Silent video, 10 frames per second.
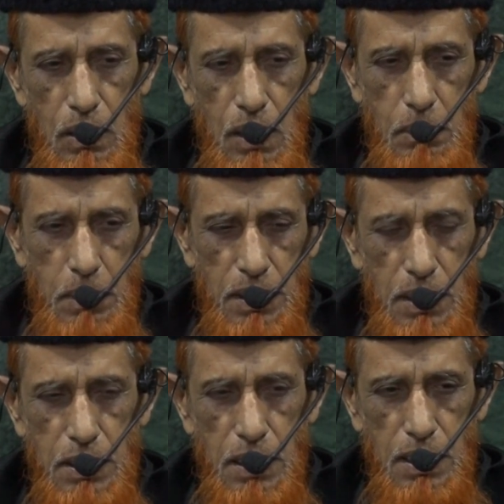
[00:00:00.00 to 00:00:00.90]
या
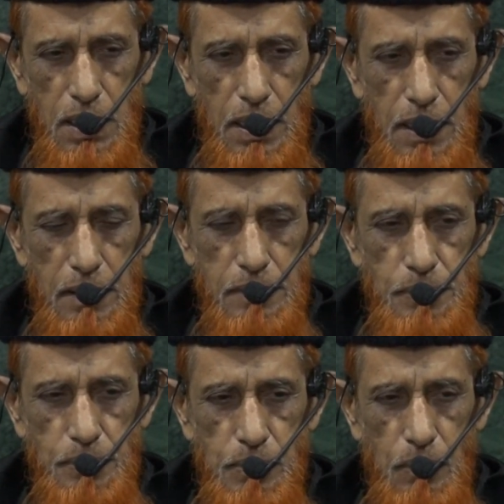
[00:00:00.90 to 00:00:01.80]
भतीजे थे
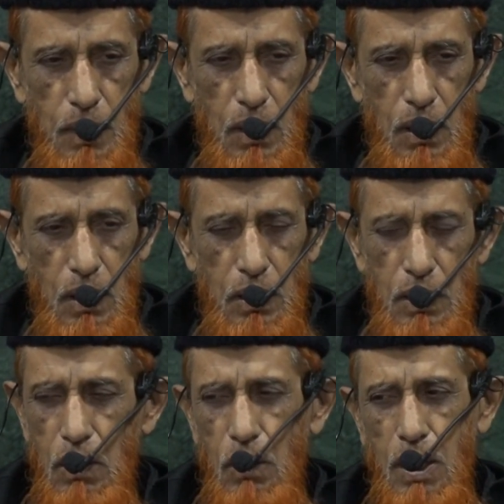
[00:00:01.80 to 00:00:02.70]

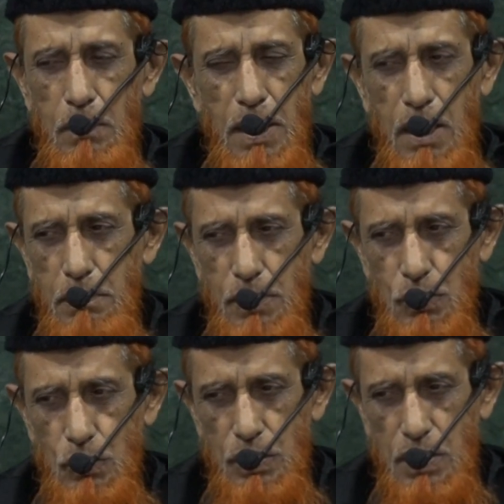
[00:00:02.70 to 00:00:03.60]
ये लोग कभी कभी
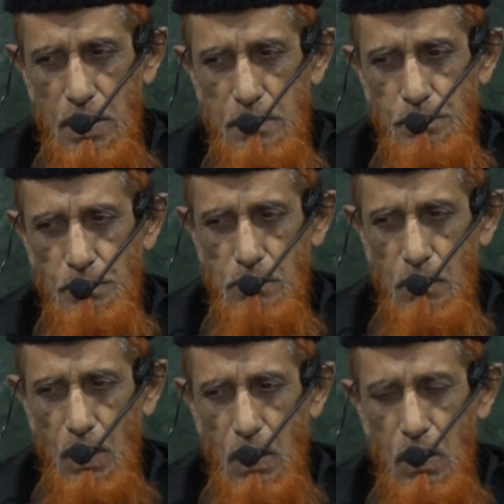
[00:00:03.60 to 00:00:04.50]
सोचते
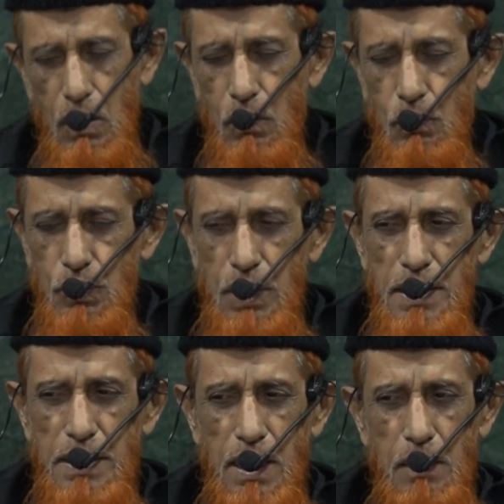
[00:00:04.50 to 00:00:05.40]
कुछ
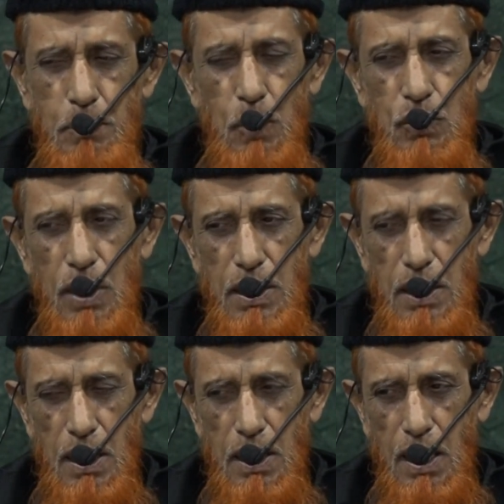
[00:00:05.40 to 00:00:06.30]
ले जा के पहुँचा
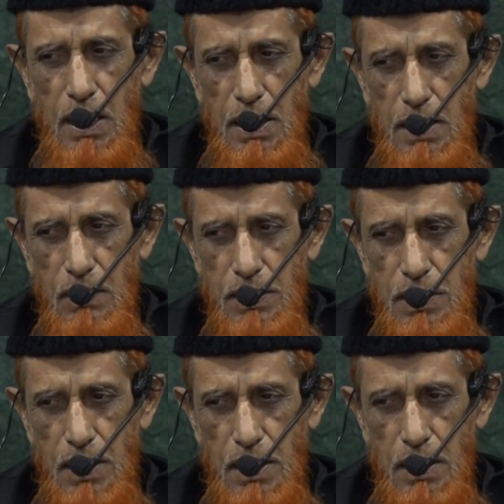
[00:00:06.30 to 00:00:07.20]
दें क्या खाने के वास्ते